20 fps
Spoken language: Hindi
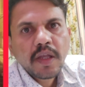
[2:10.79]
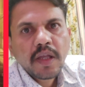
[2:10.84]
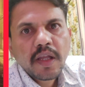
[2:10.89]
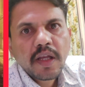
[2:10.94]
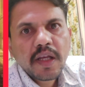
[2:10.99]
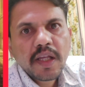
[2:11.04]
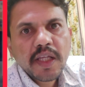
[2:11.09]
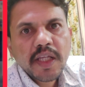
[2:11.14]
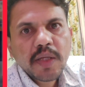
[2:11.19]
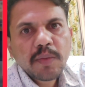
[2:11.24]

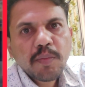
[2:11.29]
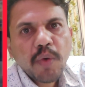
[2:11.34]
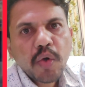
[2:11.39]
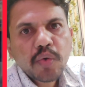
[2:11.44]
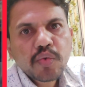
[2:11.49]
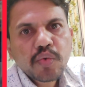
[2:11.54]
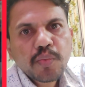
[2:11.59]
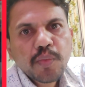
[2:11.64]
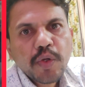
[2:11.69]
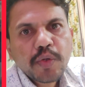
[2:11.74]
लेकिन माउथ
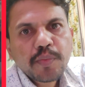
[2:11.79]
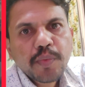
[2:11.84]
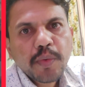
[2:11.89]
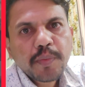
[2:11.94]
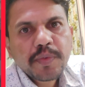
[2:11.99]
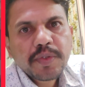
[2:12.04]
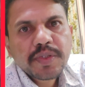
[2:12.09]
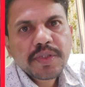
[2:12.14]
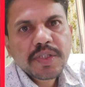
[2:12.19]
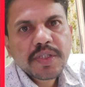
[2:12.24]
टू माउथ
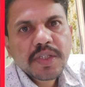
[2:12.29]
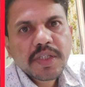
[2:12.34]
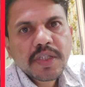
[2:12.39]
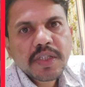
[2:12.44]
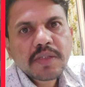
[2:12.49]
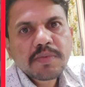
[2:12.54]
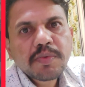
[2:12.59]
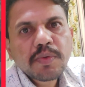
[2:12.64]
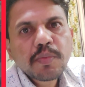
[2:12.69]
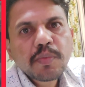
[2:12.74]
पब्लिसिटी
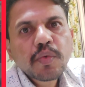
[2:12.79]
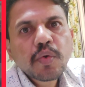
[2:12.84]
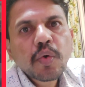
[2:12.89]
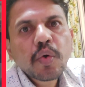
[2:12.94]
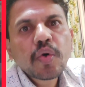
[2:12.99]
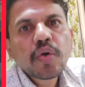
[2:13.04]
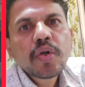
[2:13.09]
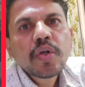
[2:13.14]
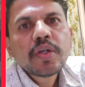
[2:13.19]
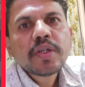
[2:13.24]
इस फिल्म
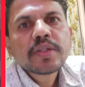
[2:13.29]
को